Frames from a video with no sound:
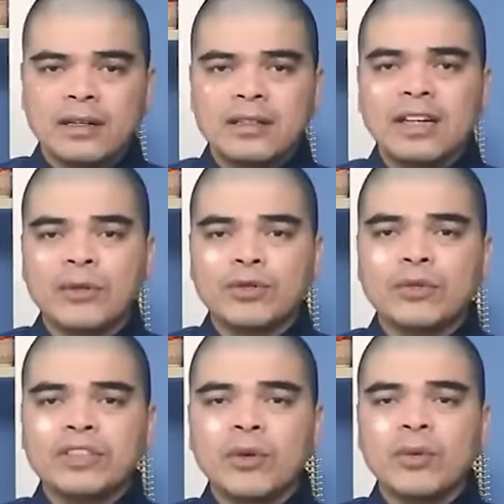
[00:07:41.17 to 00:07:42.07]
những cảm
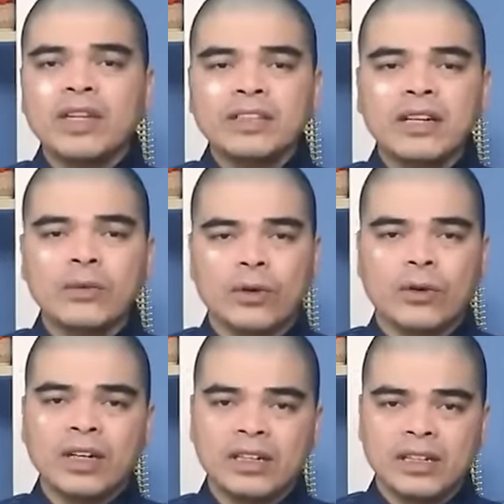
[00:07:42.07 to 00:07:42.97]
xúc sâu kín nhất của
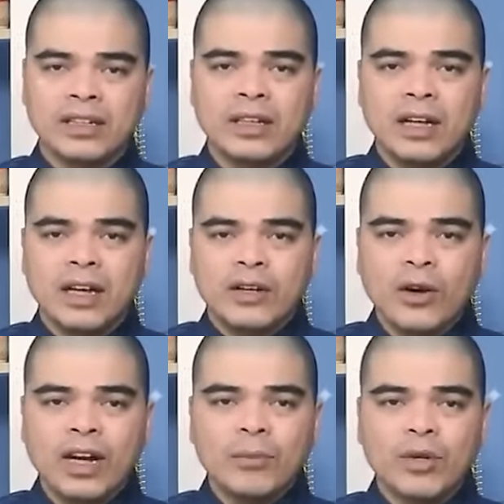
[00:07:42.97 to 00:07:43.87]
con người
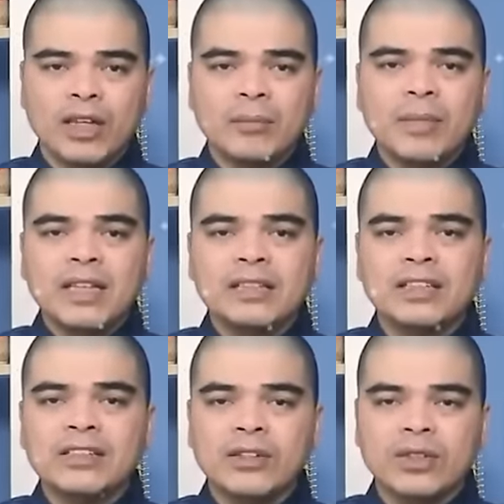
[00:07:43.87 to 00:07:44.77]
đó là một cái minh
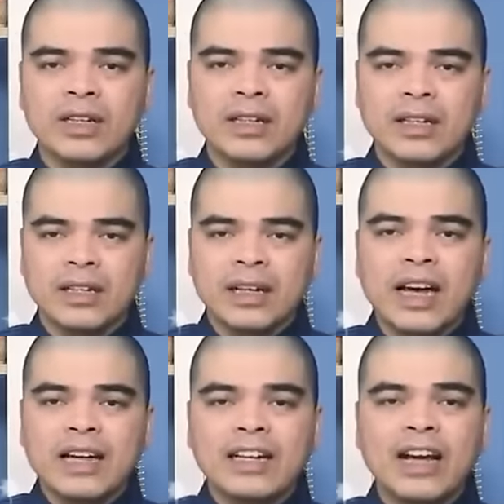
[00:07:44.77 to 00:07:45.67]
chứng cho thấy cái
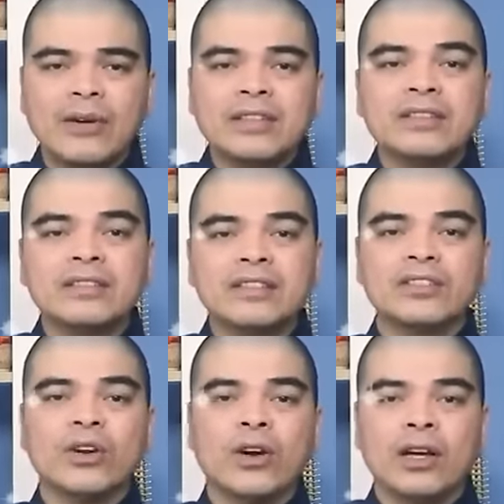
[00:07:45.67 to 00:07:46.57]
khát khao cái sự tự
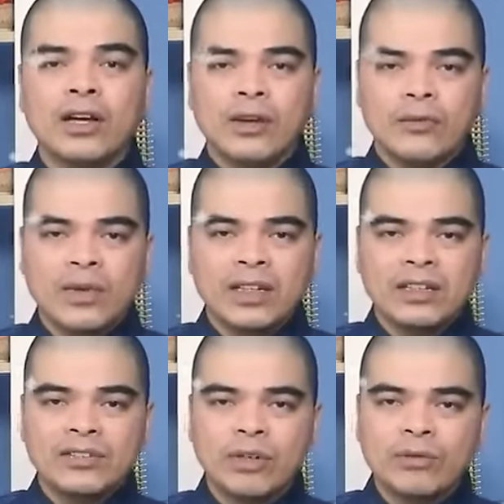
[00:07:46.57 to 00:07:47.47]
do và
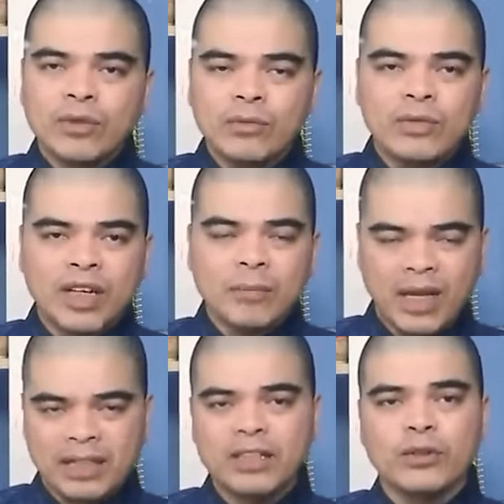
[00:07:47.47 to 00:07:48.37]
được sống đúng với cái
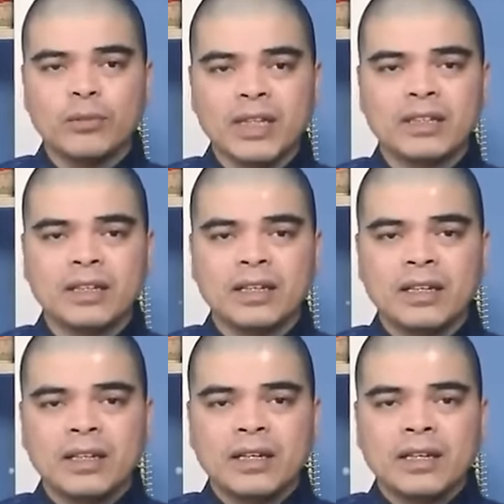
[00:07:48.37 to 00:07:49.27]
bản chất của mình
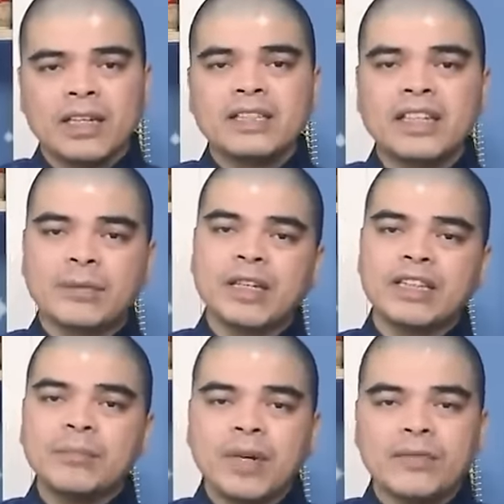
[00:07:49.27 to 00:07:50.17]
khi giải mã
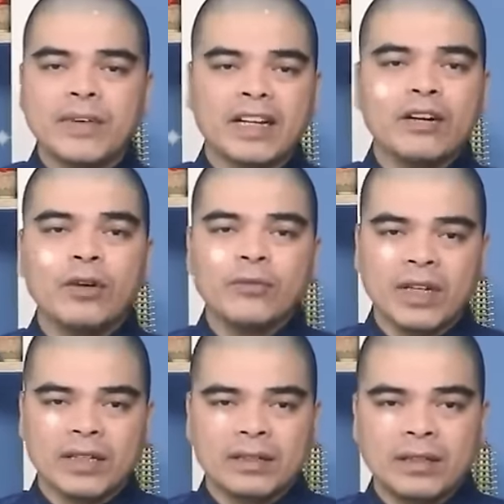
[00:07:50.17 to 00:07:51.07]
giấc mơ về các con
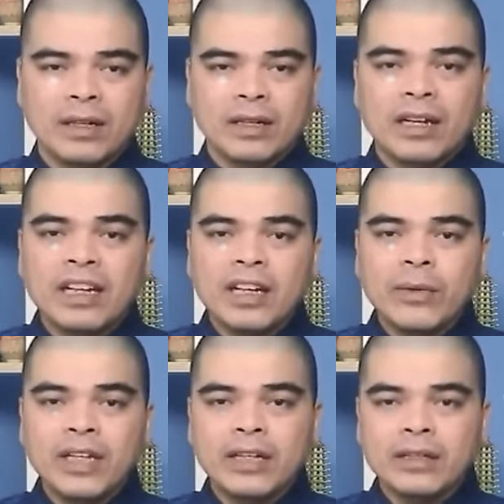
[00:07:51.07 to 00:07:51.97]
vật cần lưu
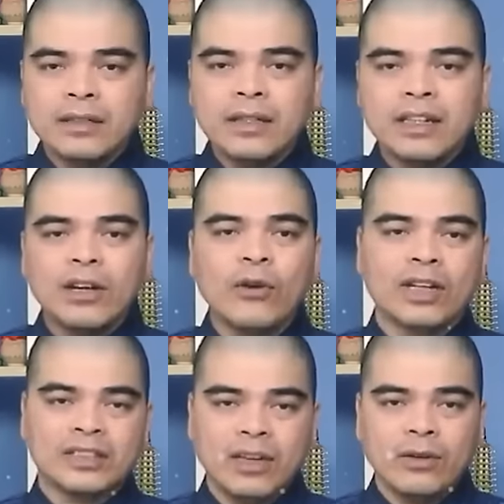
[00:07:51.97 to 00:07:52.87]
ý những cái câu
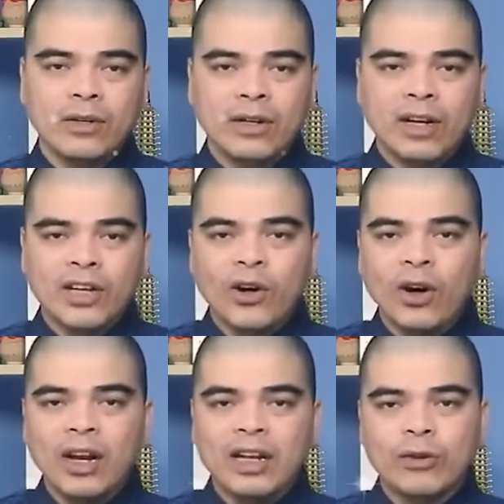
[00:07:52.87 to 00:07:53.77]
hỏi sau
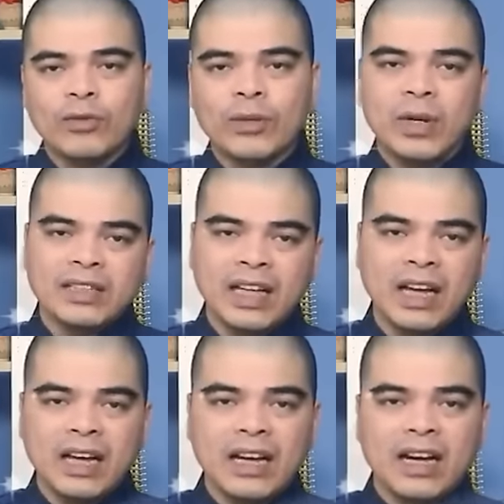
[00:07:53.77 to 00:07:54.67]
đó là động vật hoang
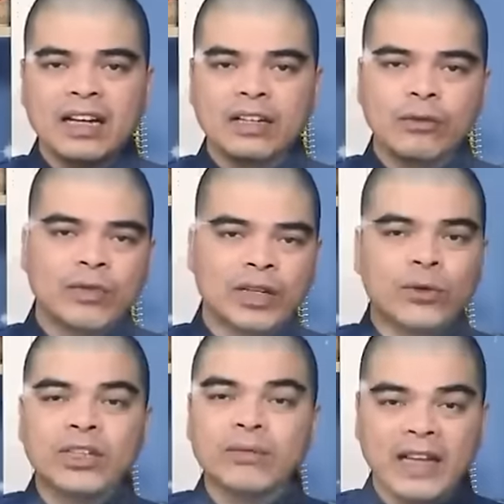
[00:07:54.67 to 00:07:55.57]
dã hay là động vật
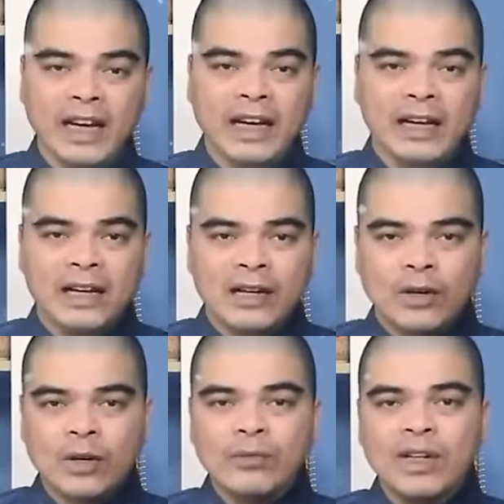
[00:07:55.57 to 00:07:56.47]
nuôi trong nhà
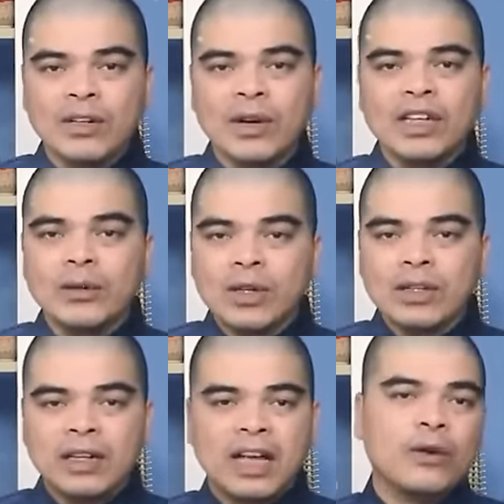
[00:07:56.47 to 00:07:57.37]
con vật đó yếu
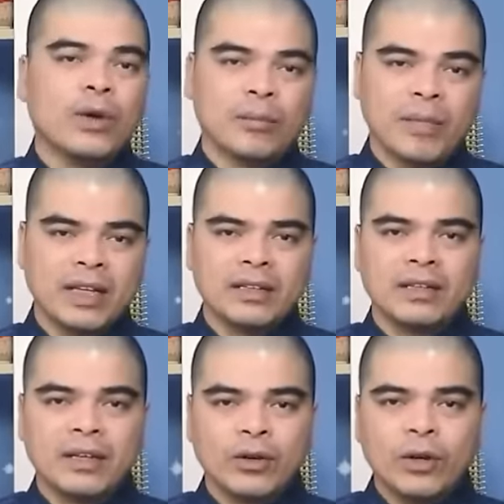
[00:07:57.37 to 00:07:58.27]
ớt hay là khỏe mạnh
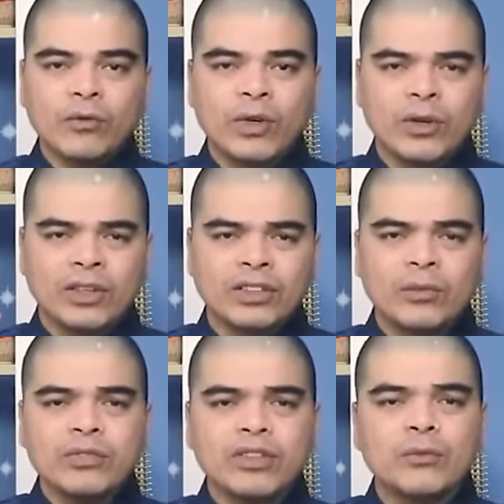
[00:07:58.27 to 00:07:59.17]
con vật đó
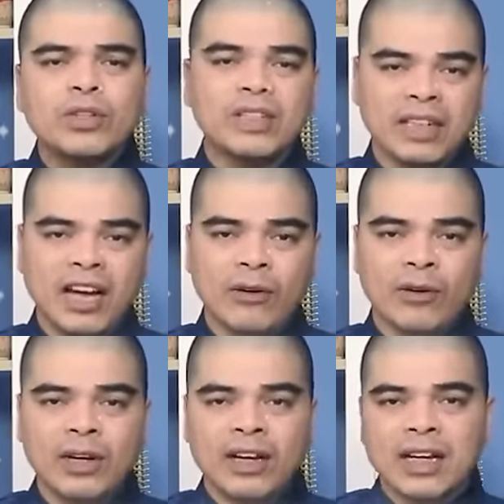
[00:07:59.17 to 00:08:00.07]
sống trong môi trường nào
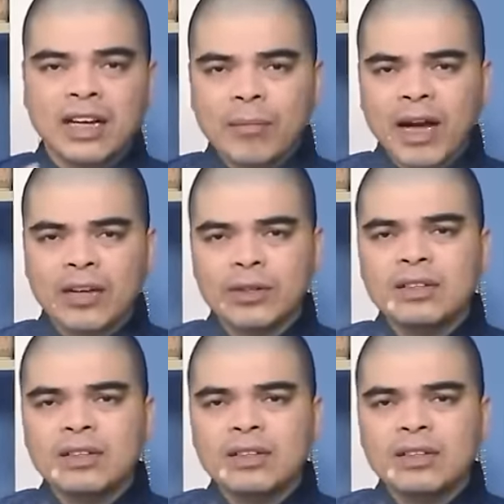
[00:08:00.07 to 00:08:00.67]
các bạn có